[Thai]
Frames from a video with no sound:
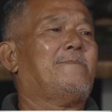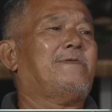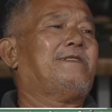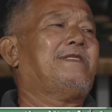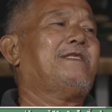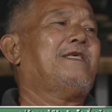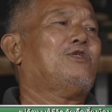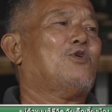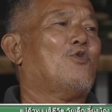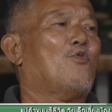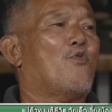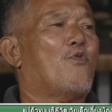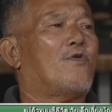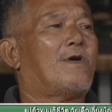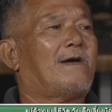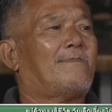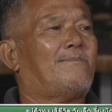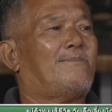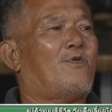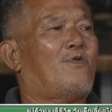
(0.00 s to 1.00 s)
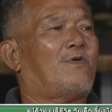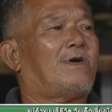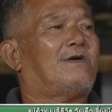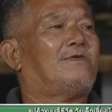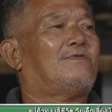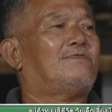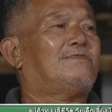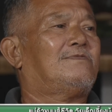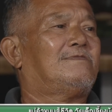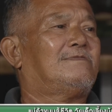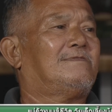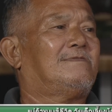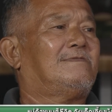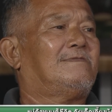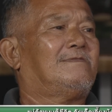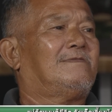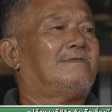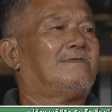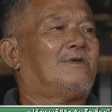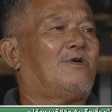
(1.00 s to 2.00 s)
ไม่มีที่อยู่ครับเขา
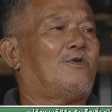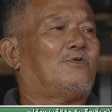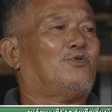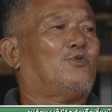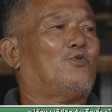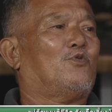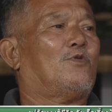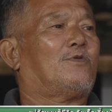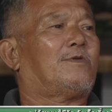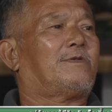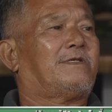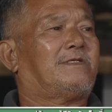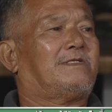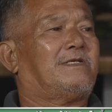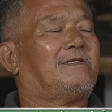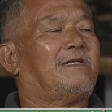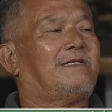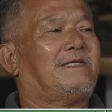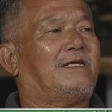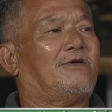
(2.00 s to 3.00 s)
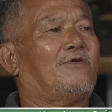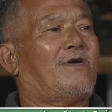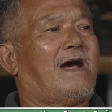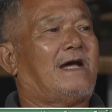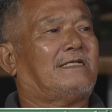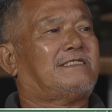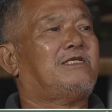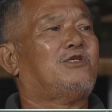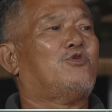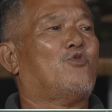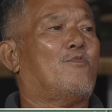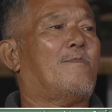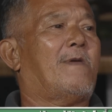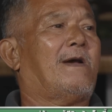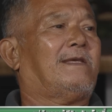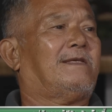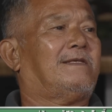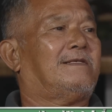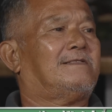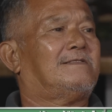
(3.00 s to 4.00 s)
ก็อยู่เดี๋ยวหาที่อยู่ให
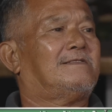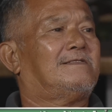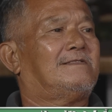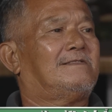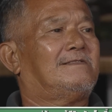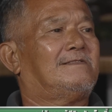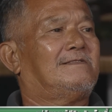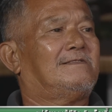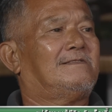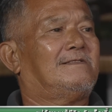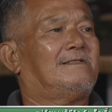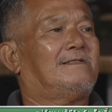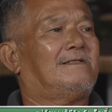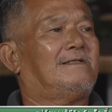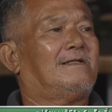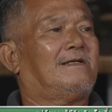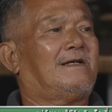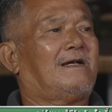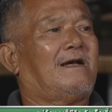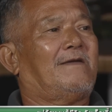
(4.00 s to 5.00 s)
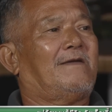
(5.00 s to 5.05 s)
ม่เดี๋ยวค่อยว่ากั